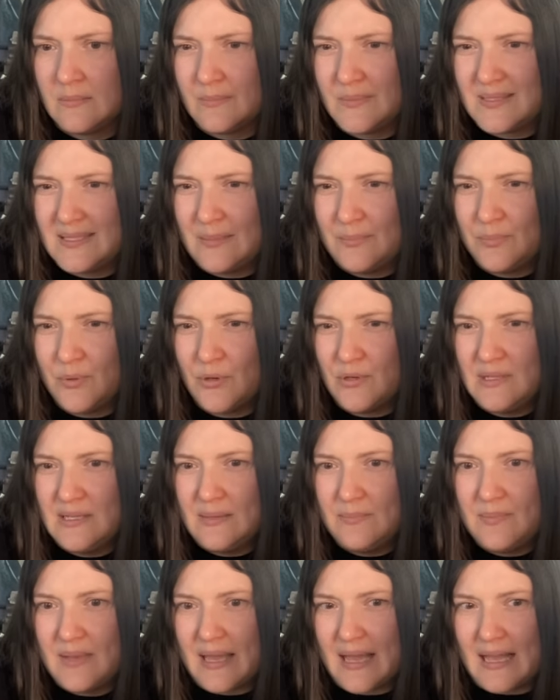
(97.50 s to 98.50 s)
C'est pas une
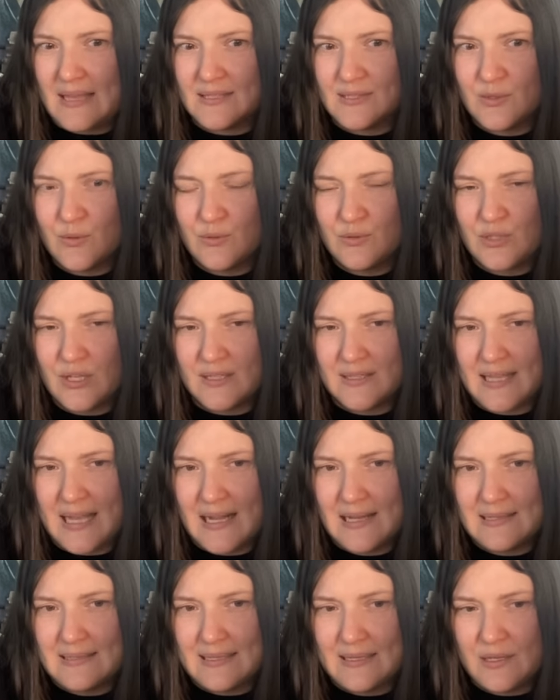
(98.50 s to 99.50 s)
libération
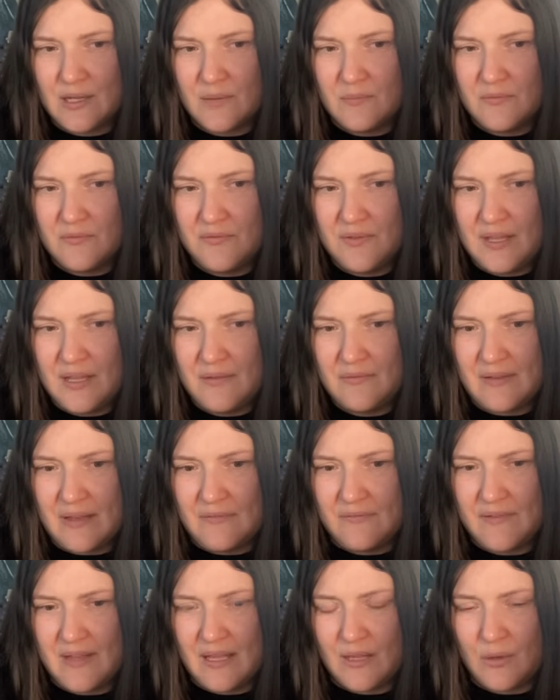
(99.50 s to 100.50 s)
totale, c'est comme vivre
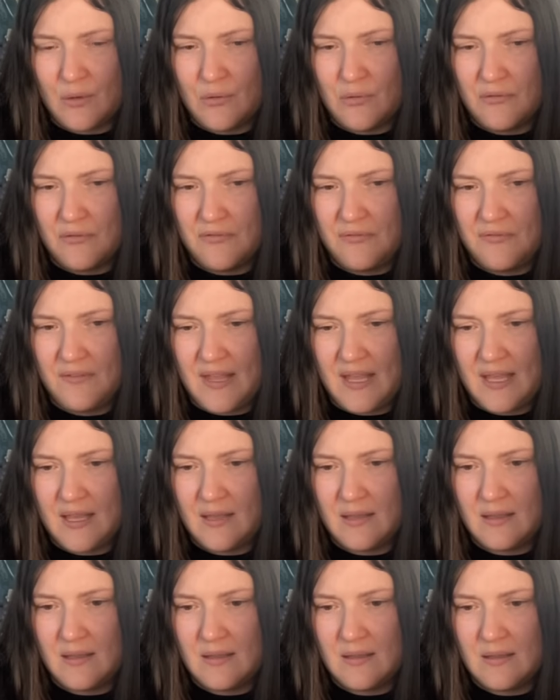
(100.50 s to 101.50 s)
avec un
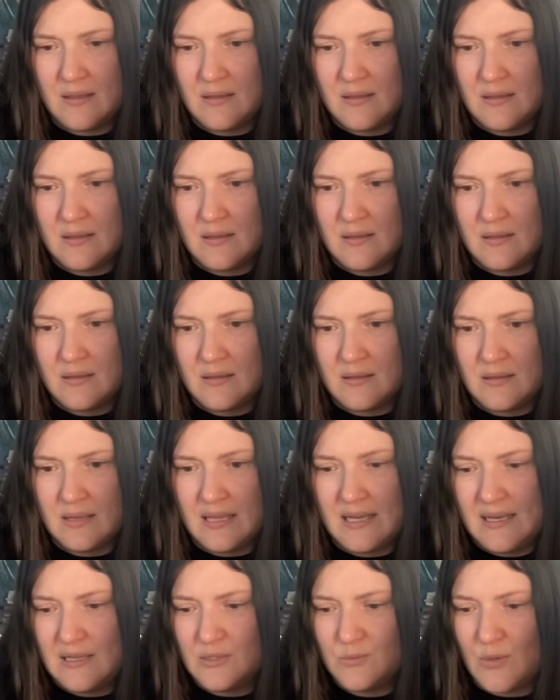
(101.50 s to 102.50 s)
fait.
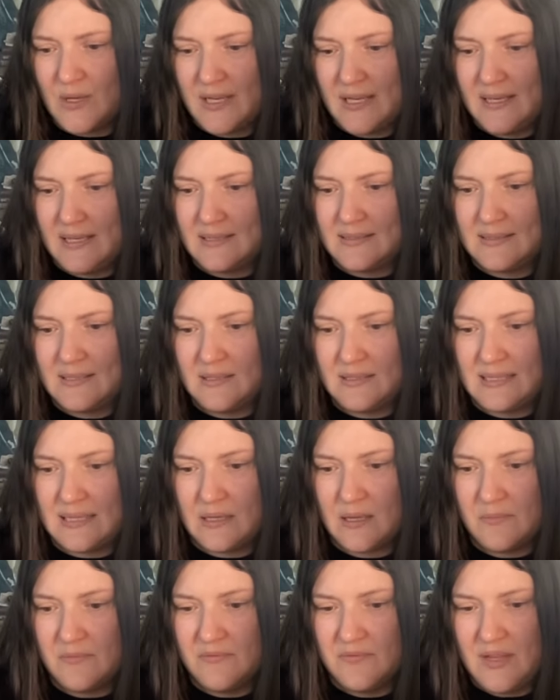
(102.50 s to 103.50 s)
It is what it is. C'est
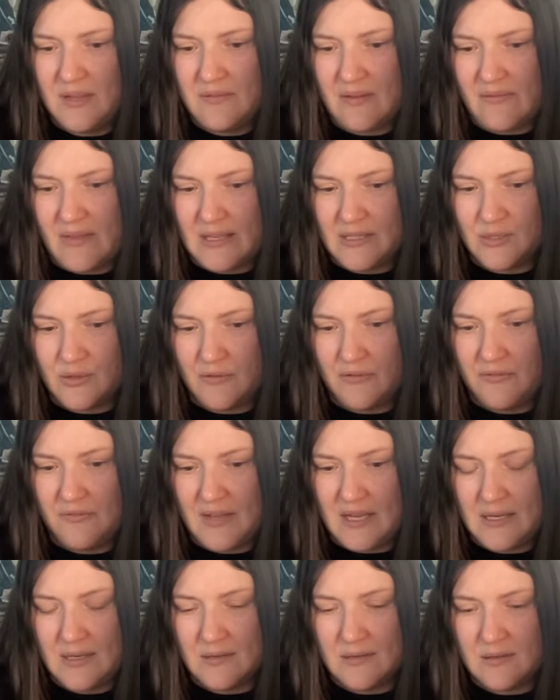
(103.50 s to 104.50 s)
comme vivre avec ce
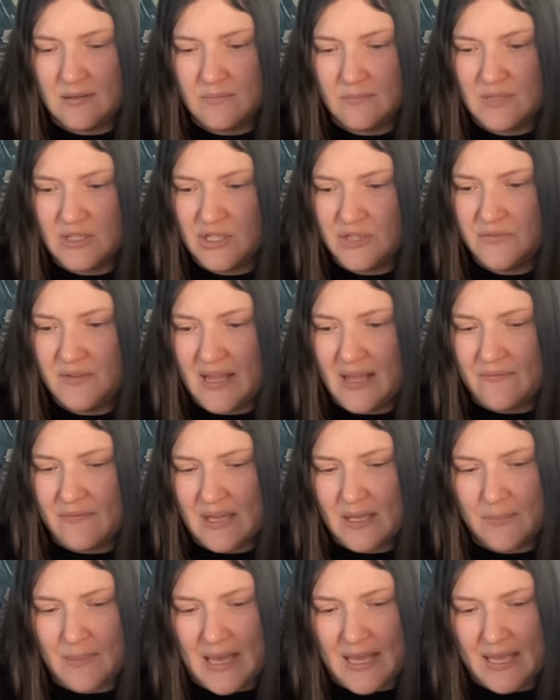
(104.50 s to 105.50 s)
fait-là, mais je vis
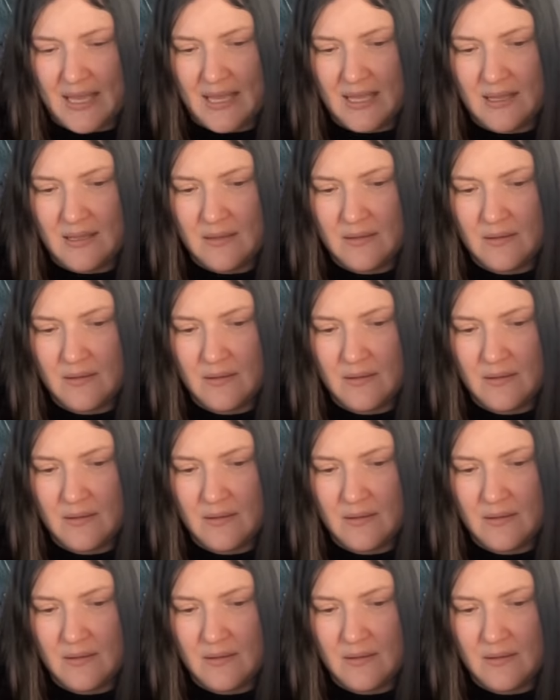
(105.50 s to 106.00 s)
avec pareil.